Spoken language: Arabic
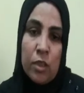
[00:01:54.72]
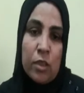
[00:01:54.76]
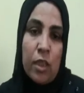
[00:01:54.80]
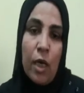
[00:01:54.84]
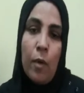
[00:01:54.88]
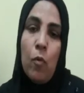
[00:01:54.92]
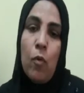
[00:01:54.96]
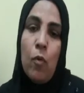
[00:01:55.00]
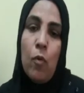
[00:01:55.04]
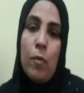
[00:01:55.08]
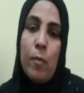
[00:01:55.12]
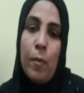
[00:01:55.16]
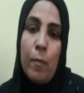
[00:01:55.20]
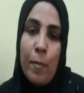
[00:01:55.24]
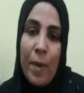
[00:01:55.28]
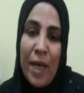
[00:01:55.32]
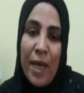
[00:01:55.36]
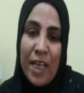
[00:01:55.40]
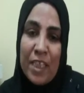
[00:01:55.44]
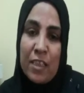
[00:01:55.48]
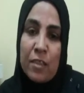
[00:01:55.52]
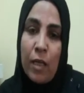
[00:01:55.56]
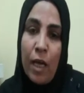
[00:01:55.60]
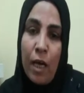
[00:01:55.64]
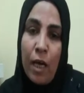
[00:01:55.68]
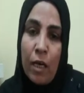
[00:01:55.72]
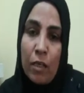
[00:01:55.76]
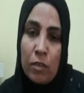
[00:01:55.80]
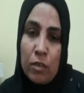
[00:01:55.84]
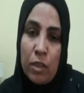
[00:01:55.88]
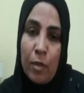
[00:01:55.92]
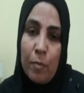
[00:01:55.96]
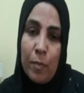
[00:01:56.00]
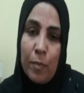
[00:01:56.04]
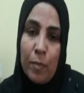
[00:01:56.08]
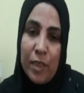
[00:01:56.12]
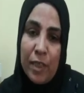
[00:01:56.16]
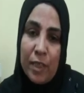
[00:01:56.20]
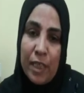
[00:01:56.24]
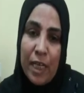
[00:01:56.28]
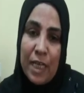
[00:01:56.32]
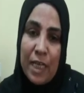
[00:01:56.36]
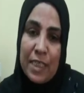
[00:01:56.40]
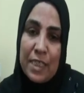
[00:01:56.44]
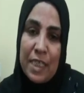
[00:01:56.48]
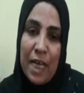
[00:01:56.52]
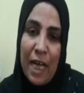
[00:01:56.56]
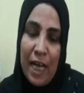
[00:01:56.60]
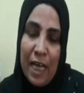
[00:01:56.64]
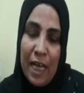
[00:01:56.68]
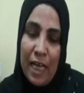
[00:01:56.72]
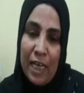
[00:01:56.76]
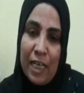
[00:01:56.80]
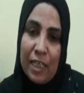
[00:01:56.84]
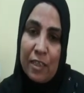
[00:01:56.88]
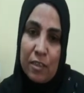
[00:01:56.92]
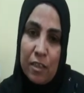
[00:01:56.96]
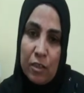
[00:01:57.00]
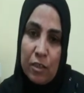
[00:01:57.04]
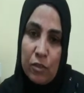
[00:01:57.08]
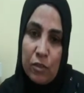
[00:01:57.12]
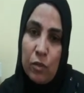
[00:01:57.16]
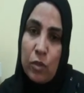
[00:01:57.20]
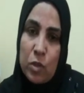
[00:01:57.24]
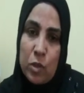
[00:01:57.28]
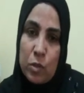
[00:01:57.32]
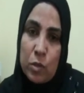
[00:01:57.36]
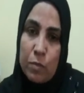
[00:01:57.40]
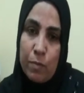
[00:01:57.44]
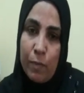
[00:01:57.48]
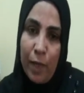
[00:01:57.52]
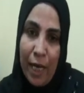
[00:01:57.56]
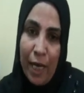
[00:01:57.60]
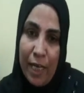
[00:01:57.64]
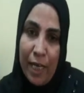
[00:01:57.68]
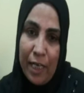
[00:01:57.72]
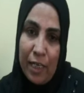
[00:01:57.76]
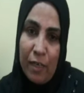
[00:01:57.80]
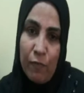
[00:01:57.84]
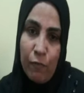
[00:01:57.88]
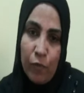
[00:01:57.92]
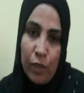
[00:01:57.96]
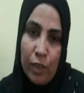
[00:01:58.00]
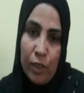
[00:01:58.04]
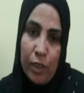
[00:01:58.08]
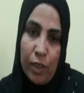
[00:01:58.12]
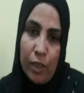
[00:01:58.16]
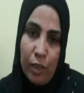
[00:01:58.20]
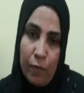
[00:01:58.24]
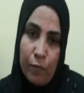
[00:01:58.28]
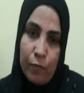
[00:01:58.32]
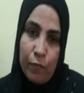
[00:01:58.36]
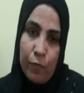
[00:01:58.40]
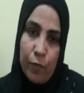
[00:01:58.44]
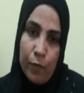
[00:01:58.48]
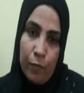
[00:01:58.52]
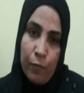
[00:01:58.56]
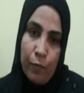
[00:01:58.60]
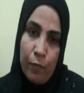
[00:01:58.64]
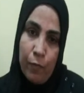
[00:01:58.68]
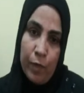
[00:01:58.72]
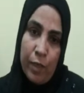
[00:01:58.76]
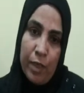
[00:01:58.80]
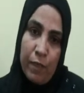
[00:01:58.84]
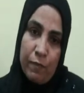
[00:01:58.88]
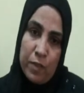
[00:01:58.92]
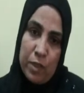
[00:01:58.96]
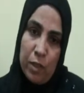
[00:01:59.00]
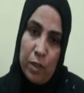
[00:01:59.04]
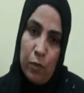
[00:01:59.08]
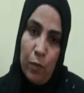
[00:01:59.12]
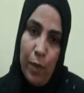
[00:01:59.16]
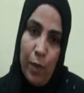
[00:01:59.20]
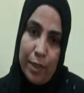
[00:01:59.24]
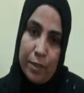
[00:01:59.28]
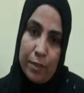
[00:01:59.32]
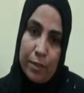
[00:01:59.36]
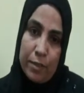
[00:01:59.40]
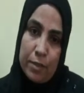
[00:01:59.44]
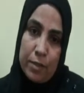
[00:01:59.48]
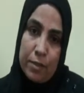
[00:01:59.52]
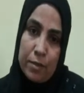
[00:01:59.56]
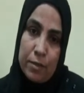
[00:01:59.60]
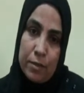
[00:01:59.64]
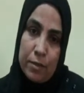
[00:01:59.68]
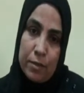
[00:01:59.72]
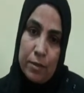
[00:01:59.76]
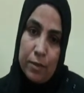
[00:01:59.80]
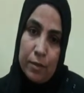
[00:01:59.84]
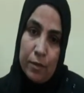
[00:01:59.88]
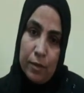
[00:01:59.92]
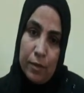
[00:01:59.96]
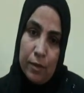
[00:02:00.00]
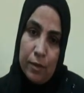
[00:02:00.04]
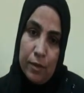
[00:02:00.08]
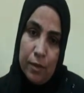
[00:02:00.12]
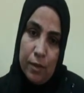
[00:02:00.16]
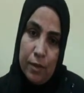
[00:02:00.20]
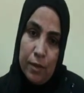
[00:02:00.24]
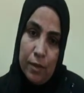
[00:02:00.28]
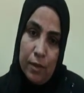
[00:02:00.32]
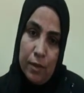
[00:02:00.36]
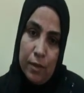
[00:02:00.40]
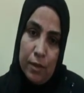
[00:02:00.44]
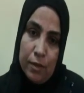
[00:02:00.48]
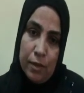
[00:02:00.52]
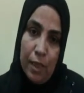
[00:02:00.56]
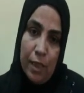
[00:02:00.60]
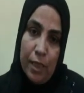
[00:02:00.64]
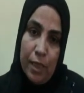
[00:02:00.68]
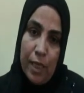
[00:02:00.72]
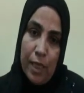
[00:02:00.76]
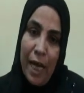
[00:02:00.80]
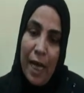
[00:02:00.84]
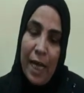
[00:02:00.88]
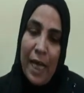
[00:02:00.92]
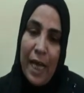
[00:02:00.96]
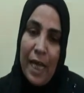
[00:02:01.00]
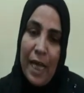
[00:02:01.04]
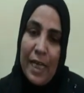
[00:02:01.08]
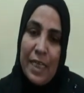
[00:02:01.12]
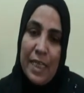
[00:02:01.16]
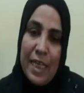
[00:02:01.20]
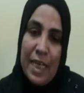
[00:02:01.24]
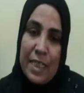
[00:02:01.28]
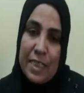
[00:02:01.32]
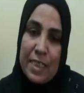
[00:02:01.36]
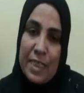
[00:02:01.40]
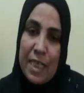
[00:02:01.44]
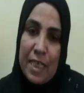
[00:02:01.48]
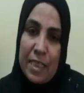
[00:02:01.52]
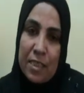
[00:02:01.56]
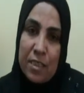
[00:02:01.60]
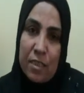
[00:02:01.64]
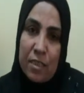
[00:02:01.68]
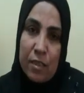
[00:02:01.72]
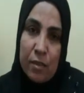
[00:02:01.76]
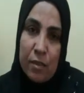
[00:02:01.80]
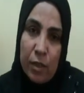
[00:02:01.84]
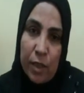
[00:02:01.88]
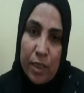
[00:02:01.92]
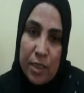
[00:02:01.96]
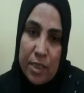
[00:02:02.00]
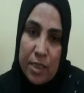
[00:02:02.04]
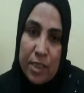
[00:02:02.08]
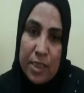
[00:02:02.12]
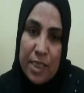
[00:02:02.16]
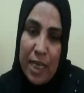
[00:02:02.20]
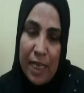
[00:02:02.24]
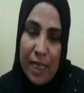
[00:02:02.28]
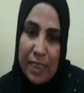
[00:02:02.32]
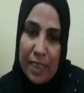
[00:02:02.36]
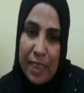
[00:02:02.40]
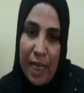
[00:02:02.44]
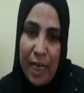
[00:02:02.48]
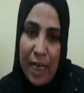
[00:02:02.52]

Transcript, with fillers: طب ومات اكتر من كذا حاله تيتانوس معانا في في نفس الوقت يعني على اي اساس ازاي